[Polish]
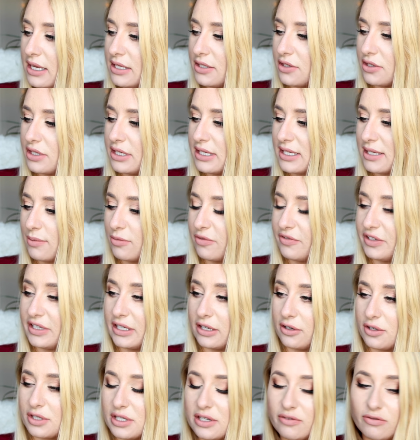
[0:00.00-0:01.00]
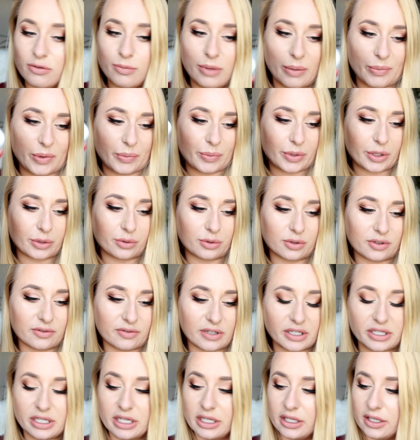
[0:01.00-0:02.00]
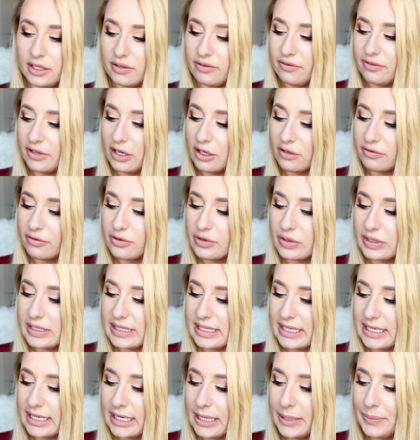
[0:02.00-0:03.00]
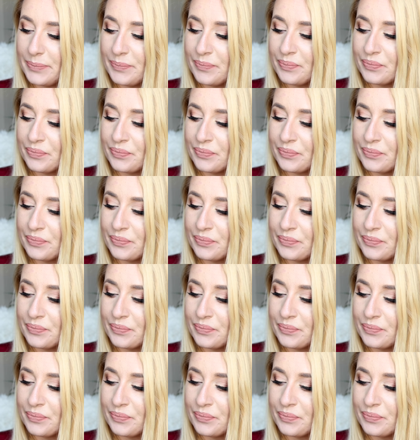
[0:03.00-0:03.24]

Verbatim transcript: Coś niesamowitego. Znowu mamy produkt właśnie wielofunkcyjny